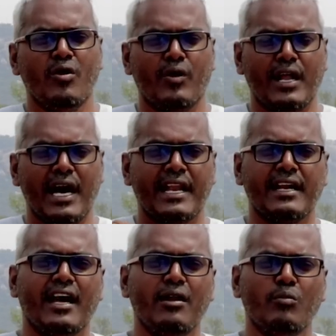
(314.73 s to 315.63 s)
ஒரு அரை
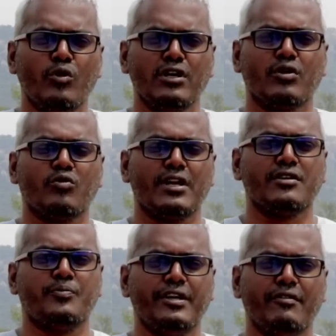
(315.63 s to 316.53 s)
நாள் முழுக்க கூட
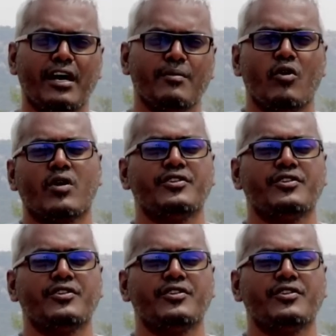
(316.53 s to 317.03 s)
அது பிடிவாதமாக